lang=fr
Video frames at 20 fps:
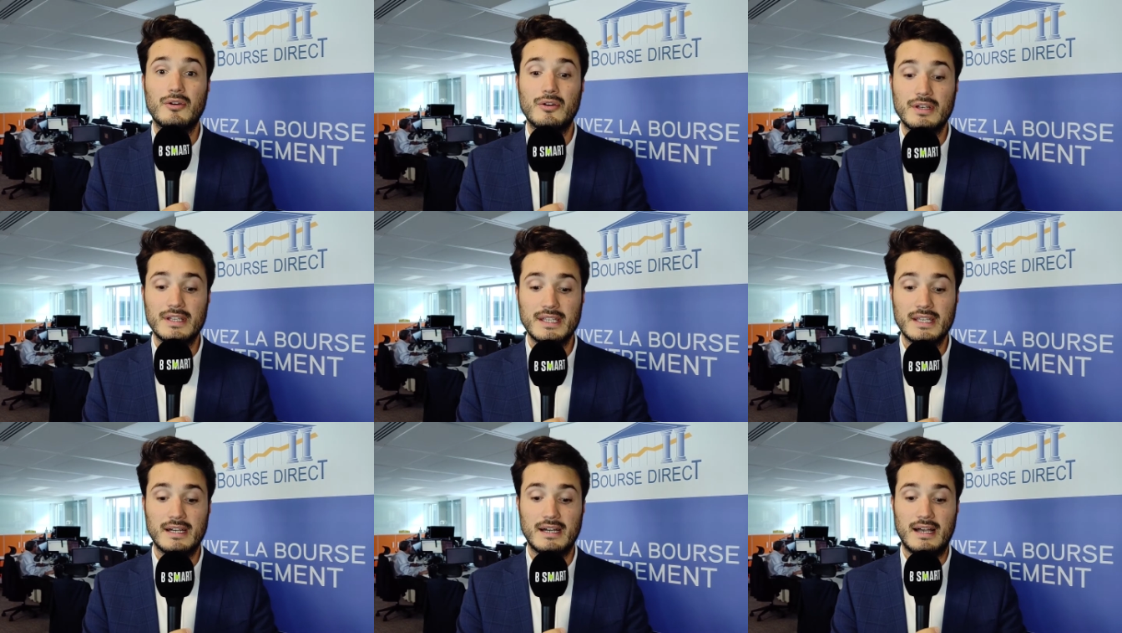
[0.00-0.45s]

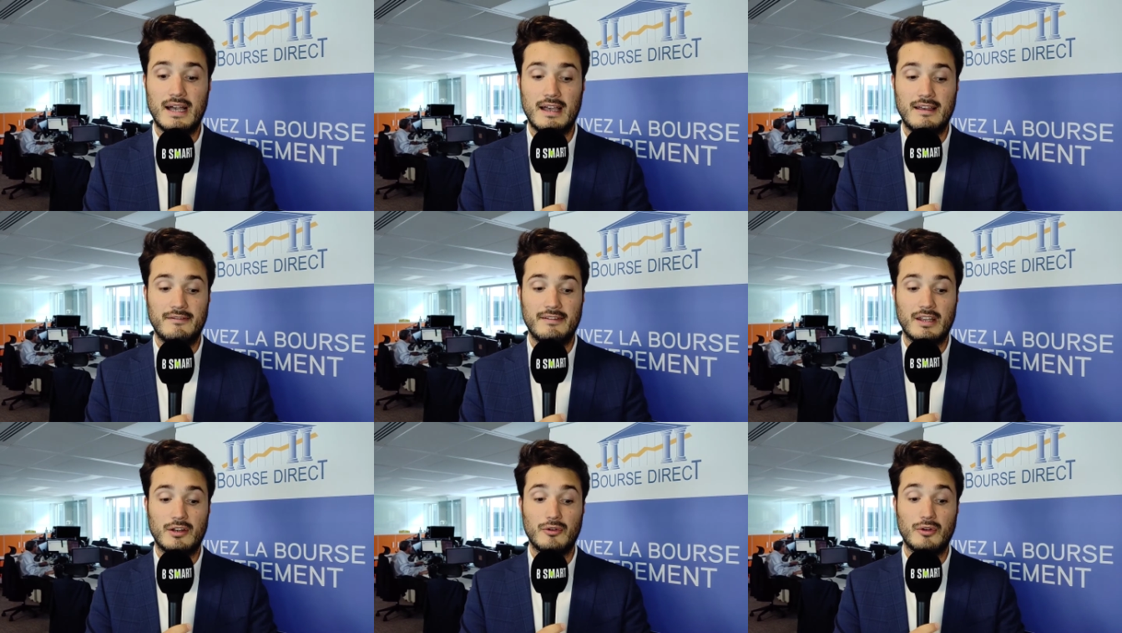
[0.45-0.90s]
en lien
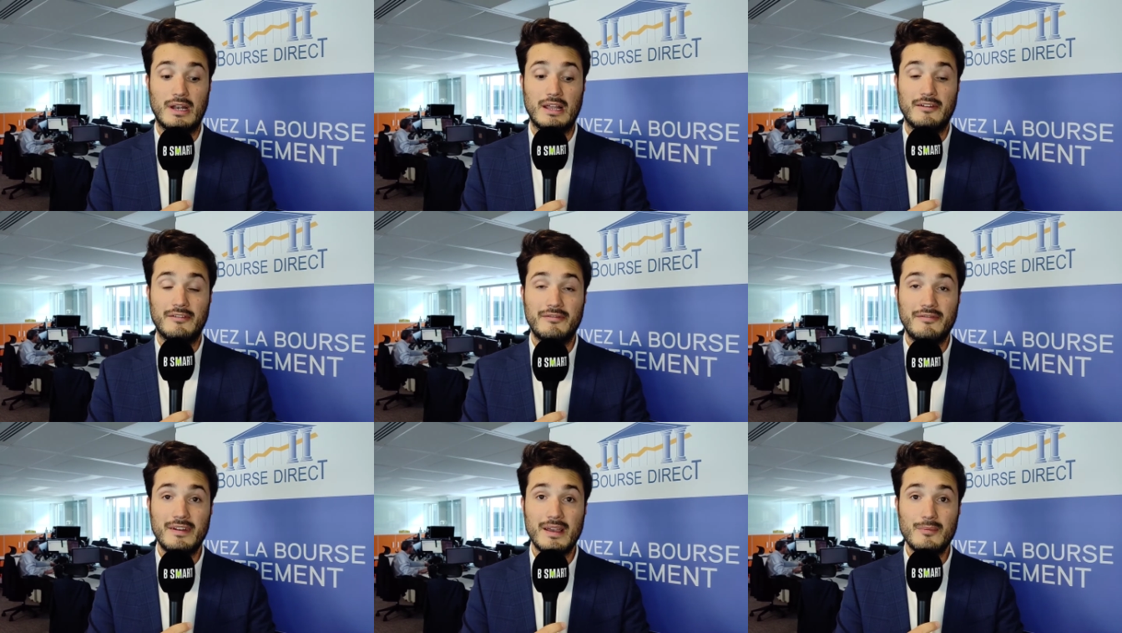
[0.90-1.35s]
avec
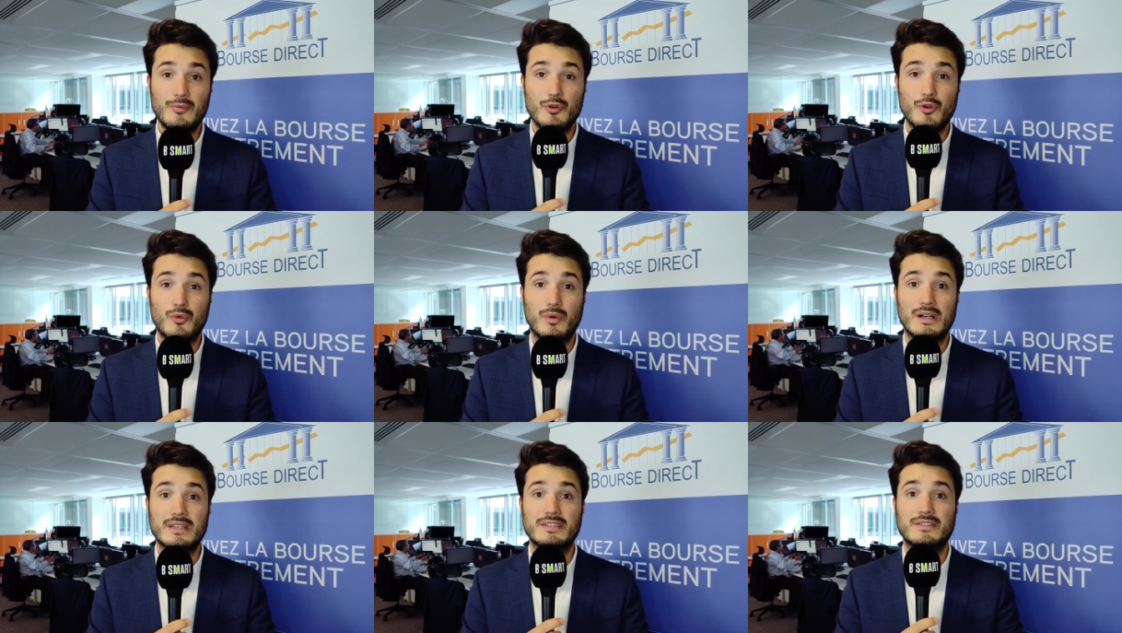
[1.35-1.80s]
la
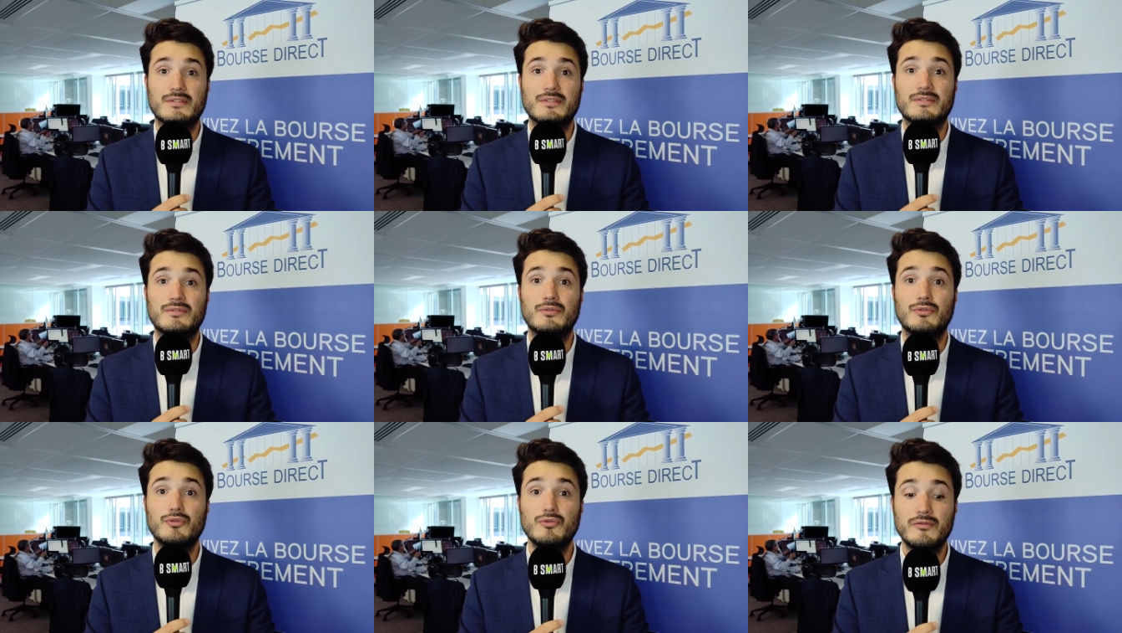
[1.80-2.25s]
faible
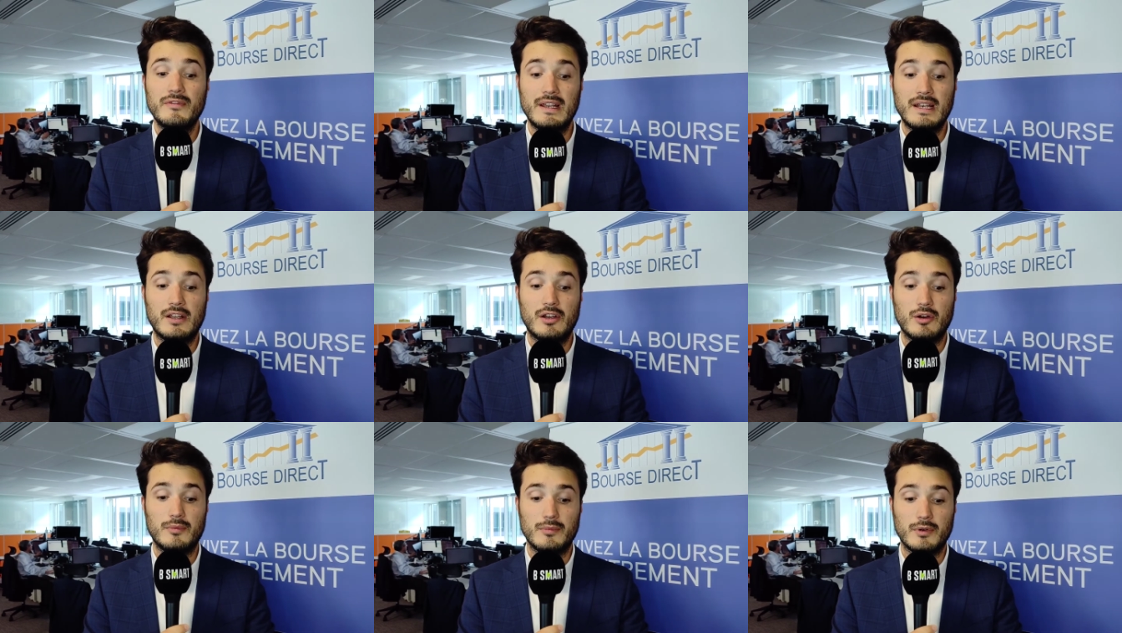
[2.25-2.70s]
croissance de
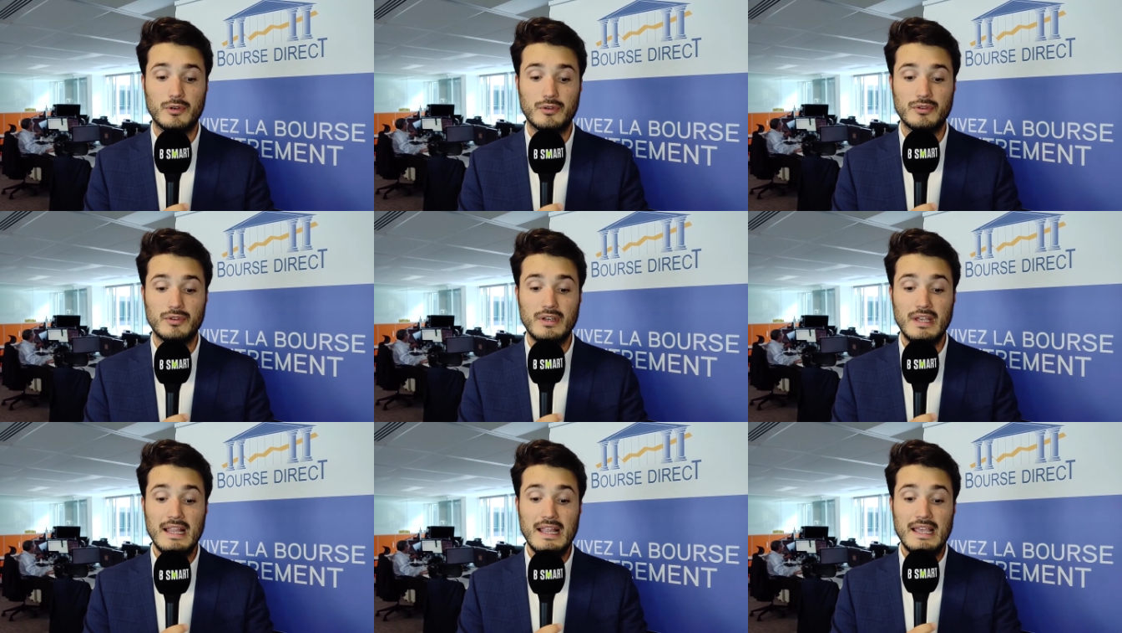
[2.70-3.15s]
nouvelles commandes,